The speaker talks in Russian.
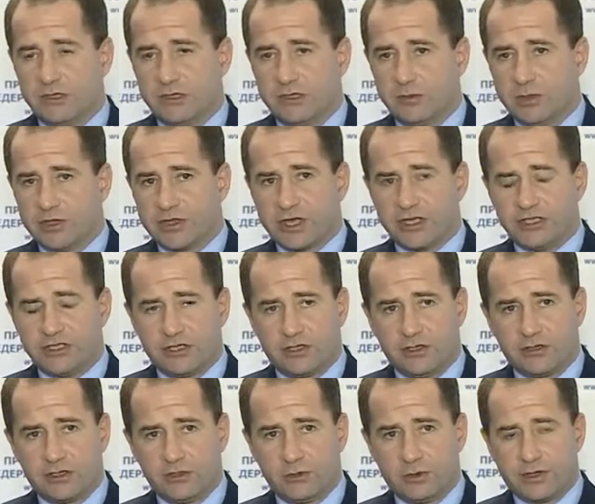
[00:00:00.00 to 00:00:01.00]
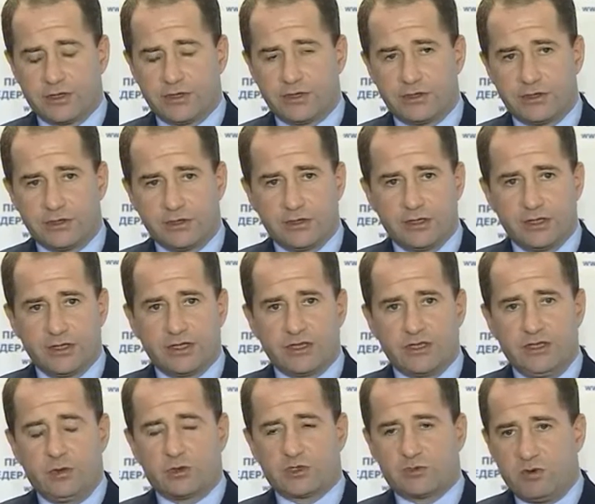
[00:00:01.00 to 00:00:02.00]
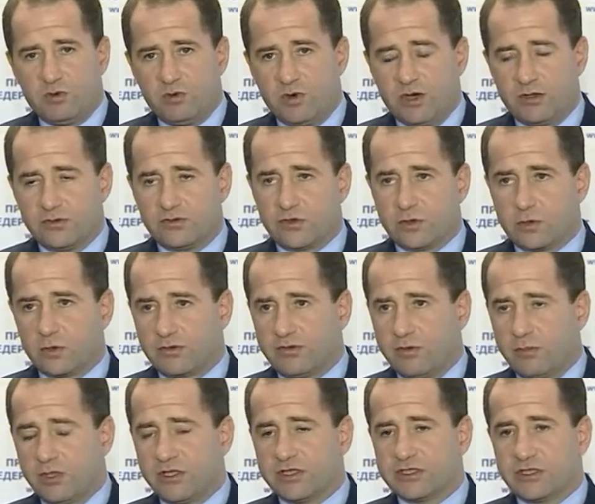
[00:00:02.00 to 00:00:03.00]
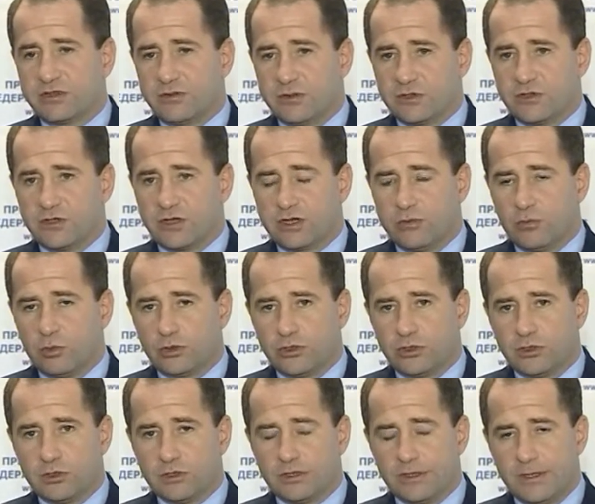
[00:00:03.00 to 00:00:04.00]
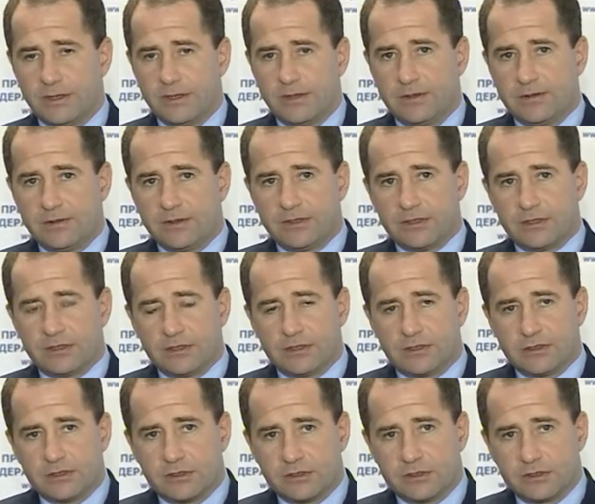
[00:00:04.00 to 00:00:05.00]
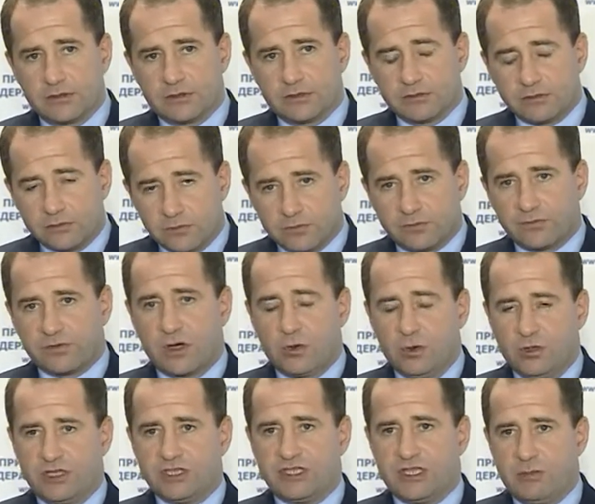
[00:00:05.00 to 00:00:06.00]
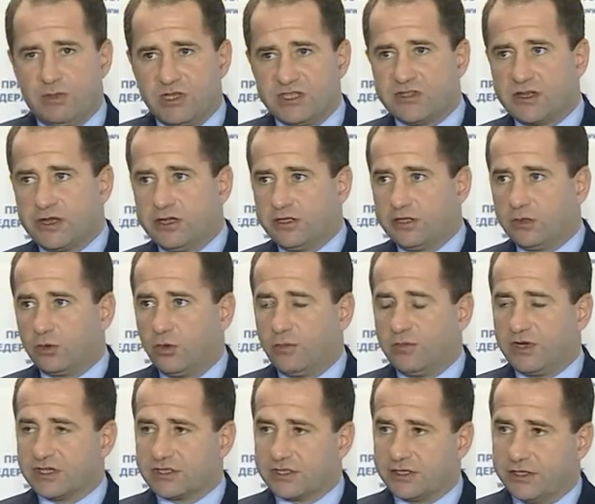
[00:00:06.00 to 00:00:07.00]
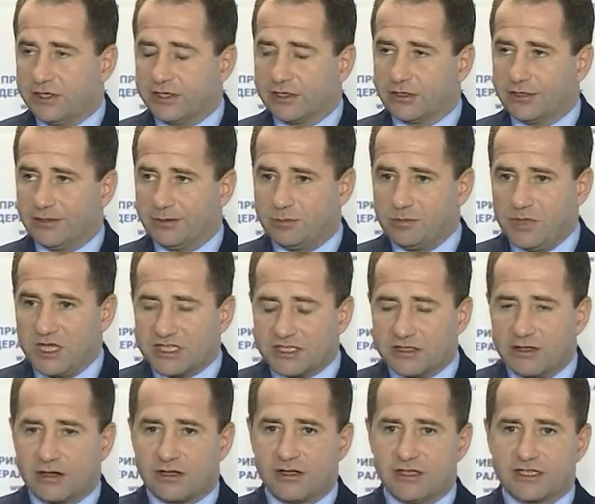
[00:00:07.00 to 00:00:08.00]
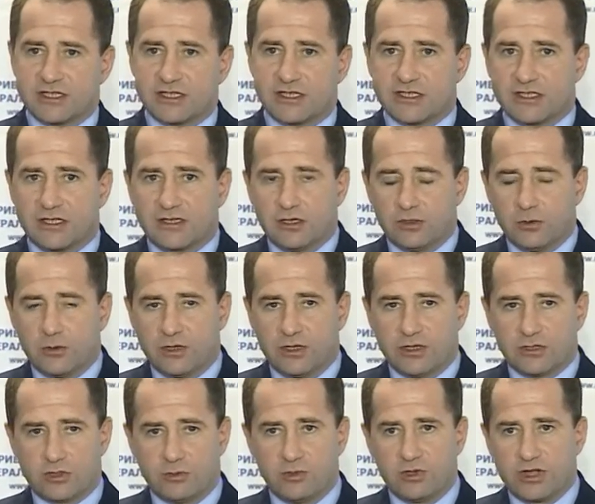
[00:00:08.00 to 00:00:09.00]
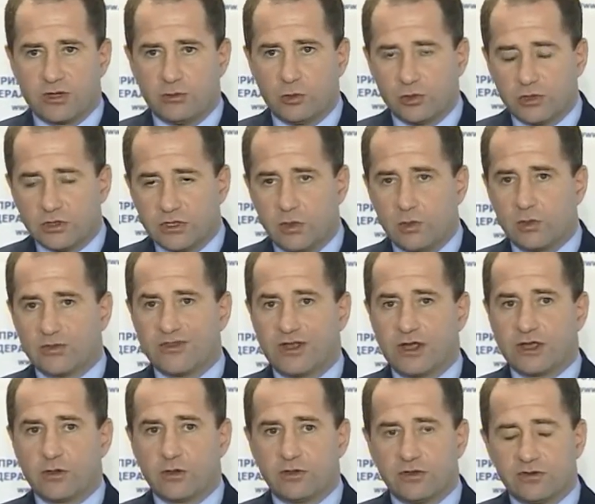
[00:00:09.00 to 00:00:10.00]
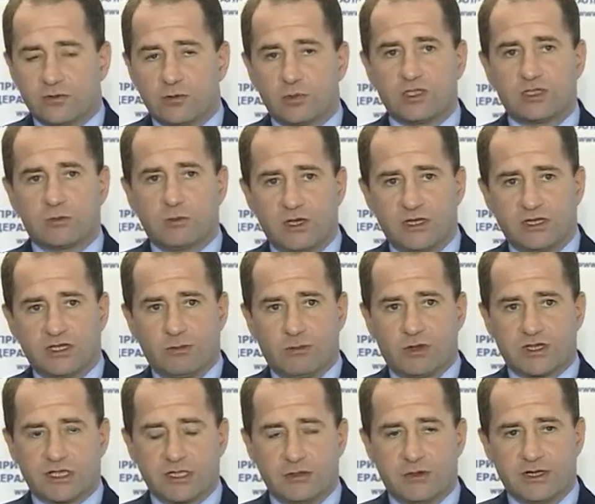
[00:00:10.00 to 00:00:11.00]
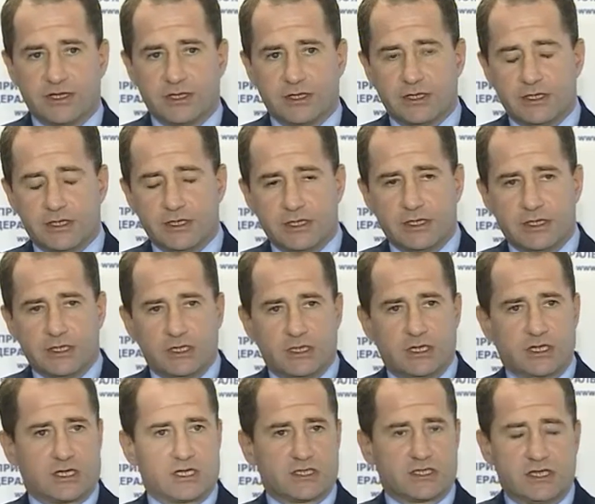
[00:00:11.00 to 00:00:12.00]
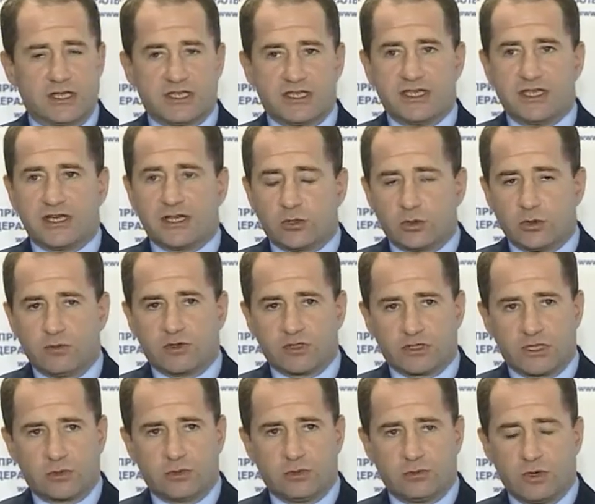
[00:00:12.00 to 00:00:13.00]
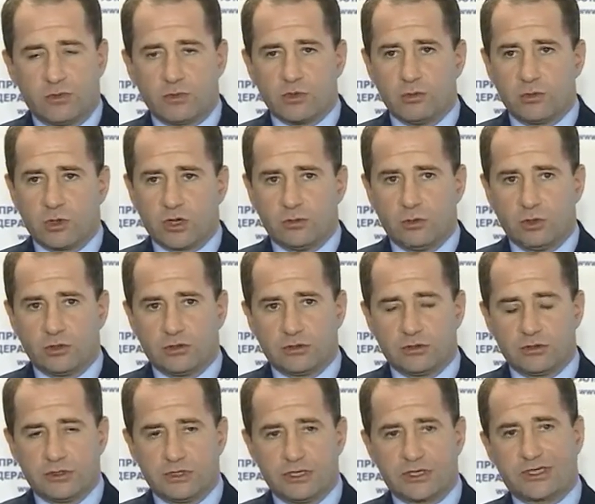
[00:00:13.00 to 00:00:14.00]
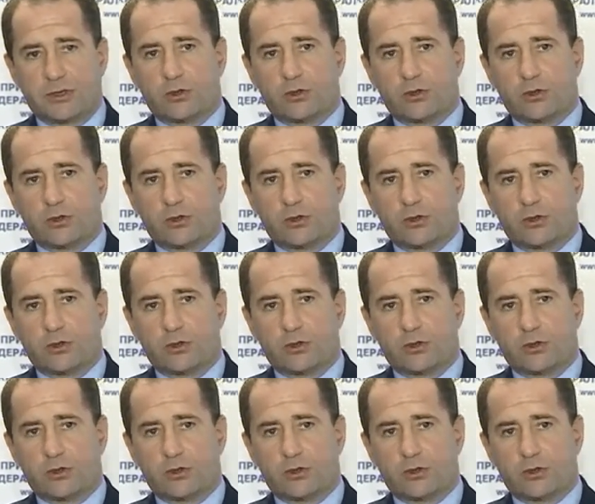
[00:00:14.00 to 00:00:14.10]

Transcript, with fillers: э, подрядчики, которые не успевают срок выполнить соответствующие работы. Э, в какой-то степени строительный комплекс или местная организация, которая особенно работает на уровне районов, муниципальных образований, оказались не готовы к такому объему работ и к